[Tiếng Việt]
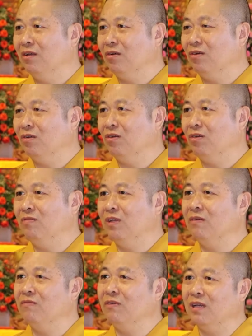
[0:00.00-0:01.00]
Còn đối với
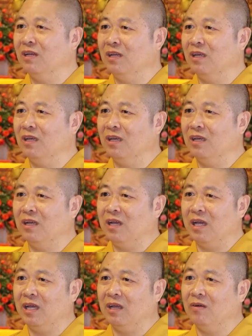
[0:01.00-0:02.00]
Đức Phật thì
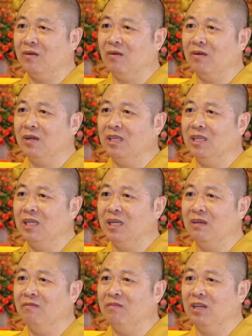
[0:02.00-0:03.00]
Ngài có cái nhĩ
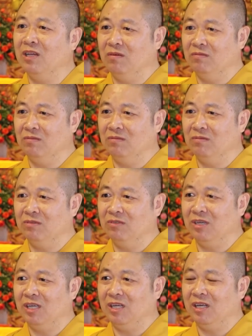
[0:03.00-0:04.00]
căn viên thông, cho nên là